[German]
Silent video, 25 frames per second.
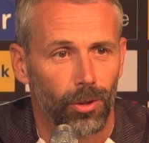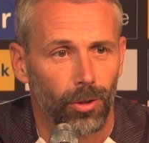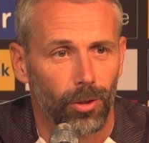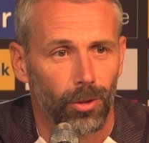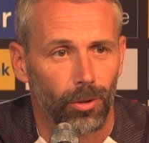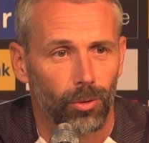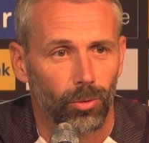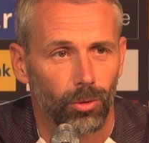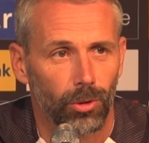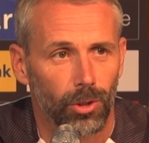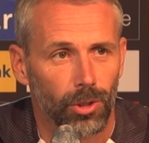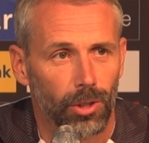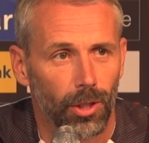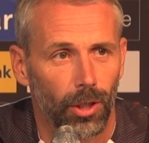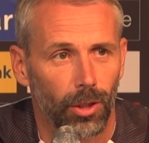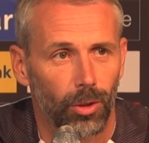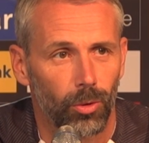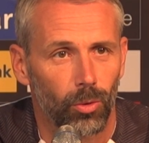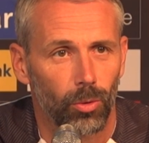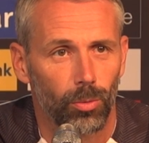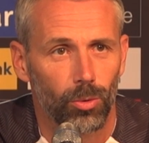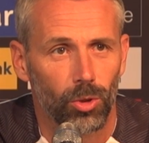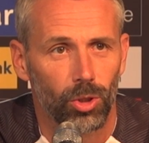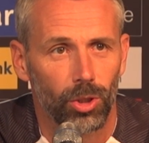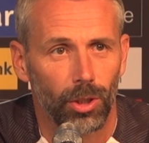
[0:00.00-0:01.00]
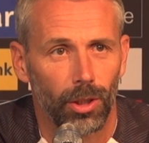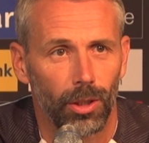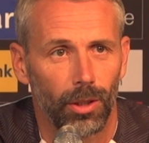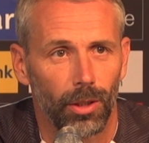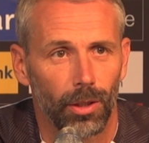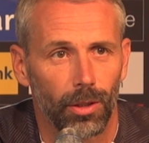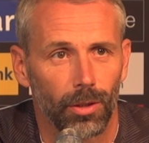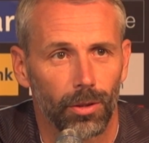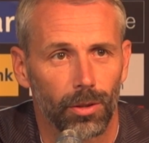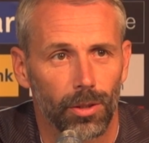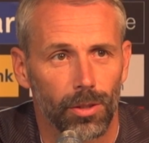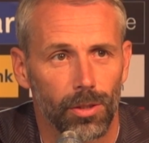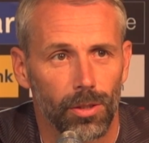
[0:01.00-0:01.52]
äh, und das kann ich nur
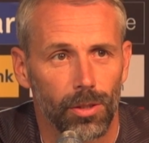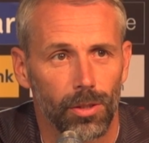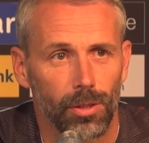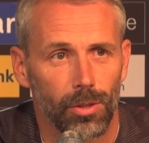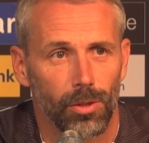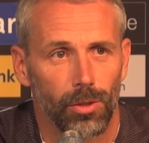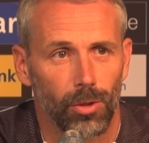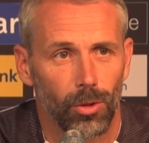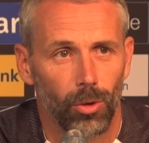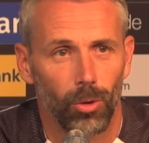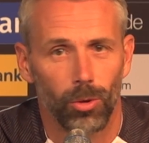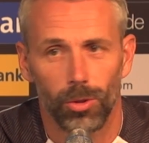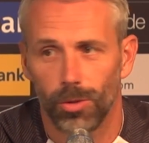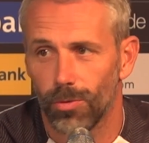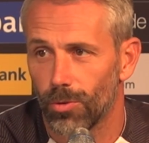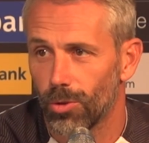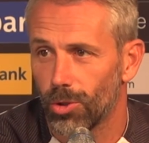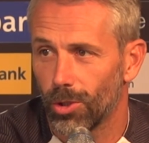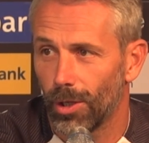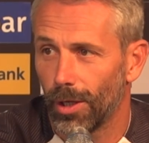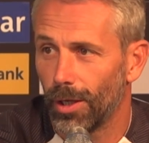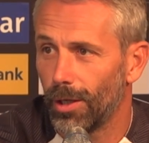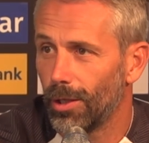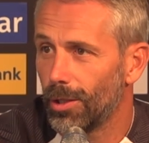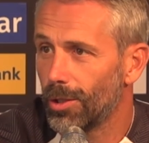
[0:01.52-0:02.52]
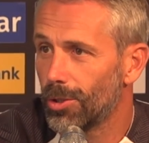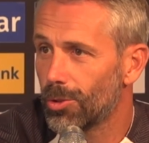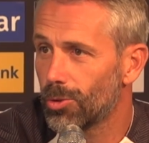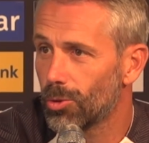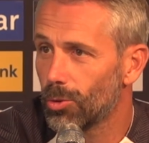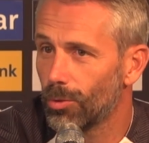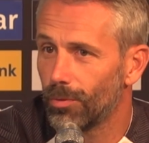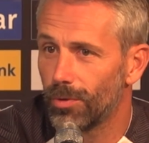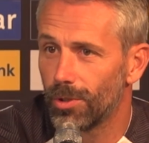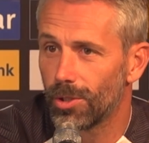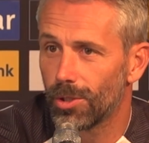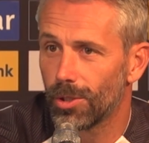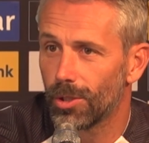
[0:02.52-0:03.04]
bestätigen. Das ist äh, höchstwahrscheinlich,
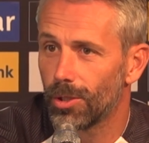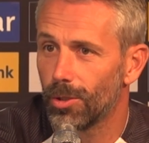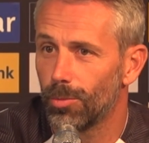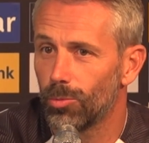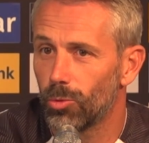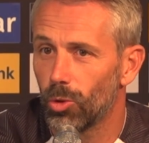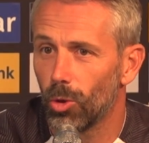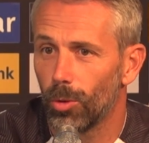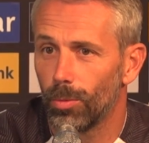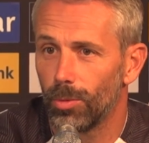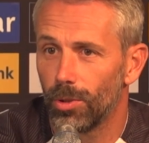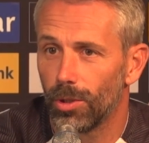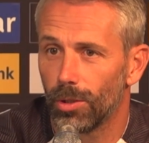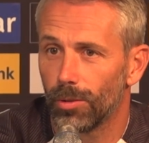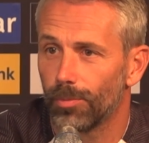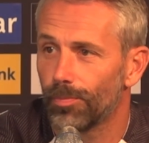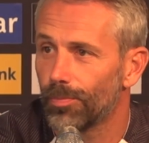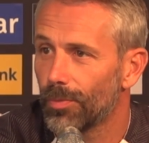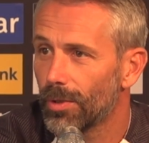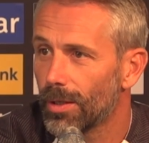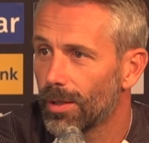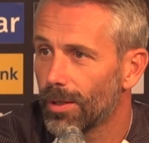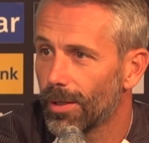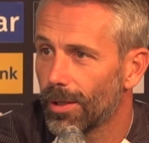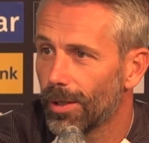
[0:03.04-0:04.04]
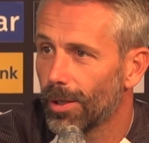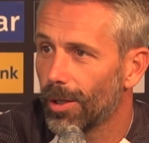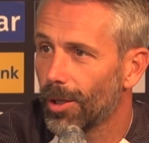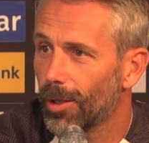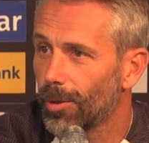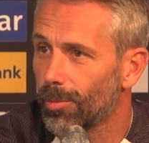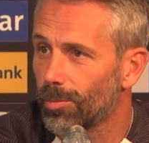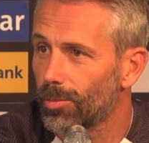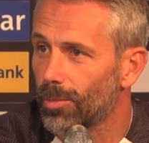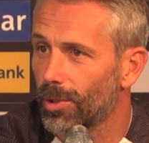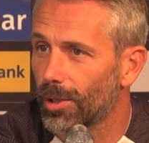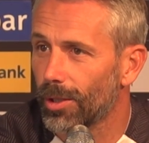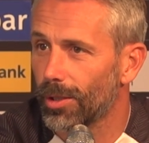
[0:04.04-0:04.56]
so wie es in einem Derby
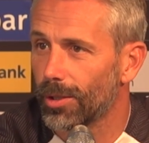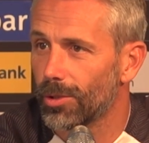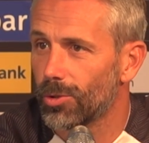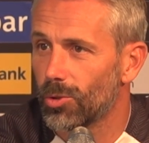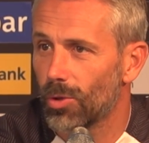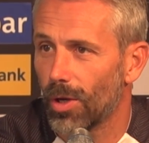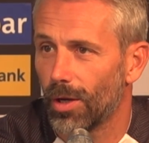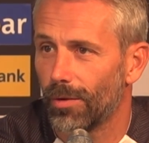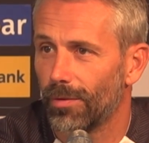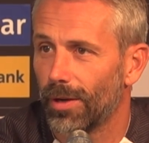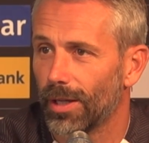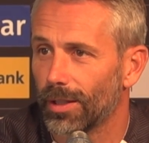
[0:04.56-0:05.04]
ähm, äh, zu